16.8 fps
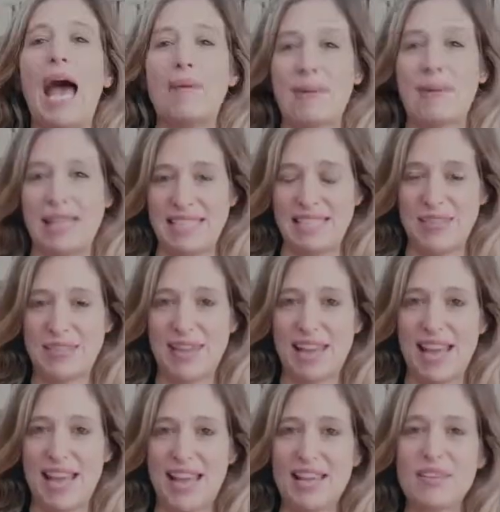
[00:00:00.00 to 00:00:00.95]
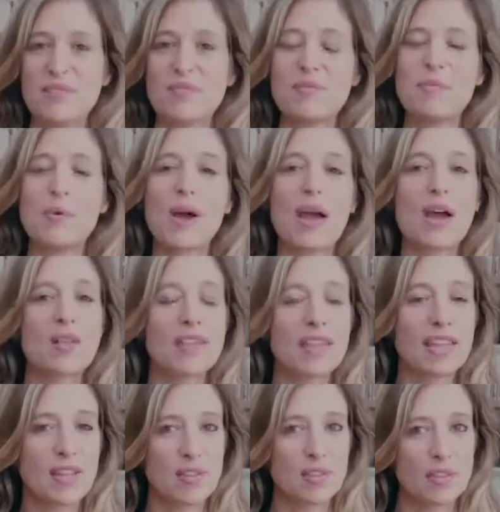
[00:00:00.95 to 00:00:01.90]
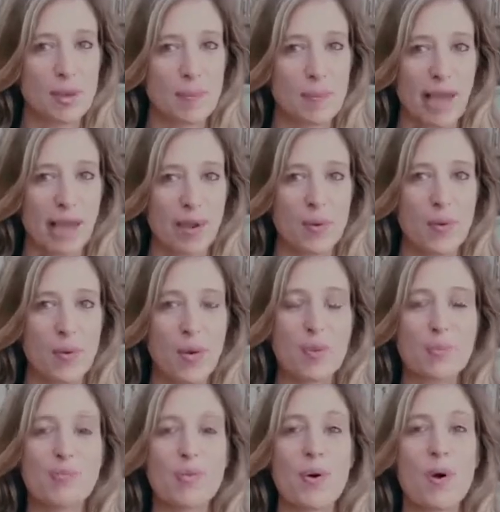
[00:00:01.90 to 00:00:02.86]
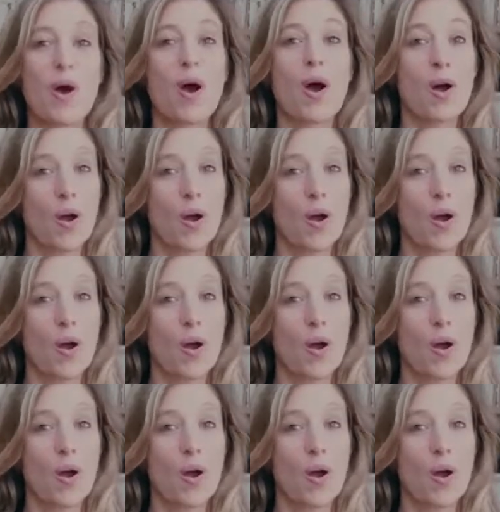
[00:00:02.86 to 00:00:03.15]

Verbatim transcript: À partir de là, vous pourrez rentrer dans un parcours pour